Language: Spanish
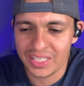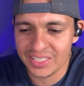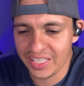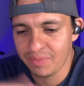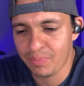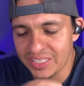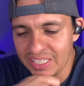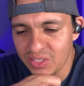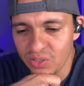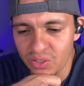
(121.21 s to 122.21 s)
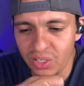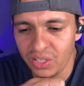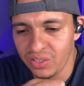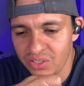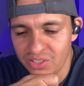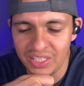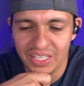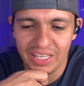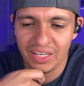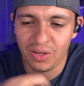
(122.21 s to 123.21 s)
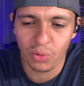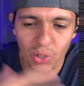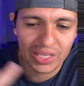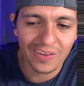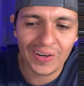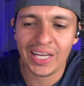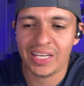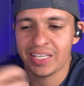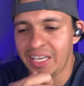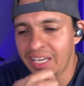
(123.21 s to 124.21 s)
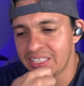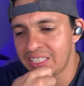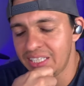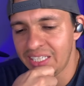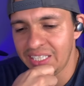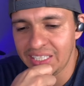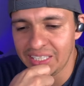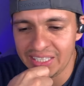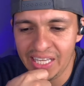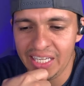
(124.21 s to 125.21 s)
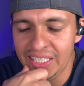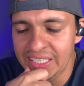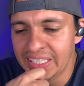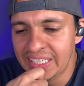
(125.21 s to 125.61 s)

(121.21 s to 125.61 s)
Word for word: de hacer pues estos sonidos eh, como de tabla que hace Danny.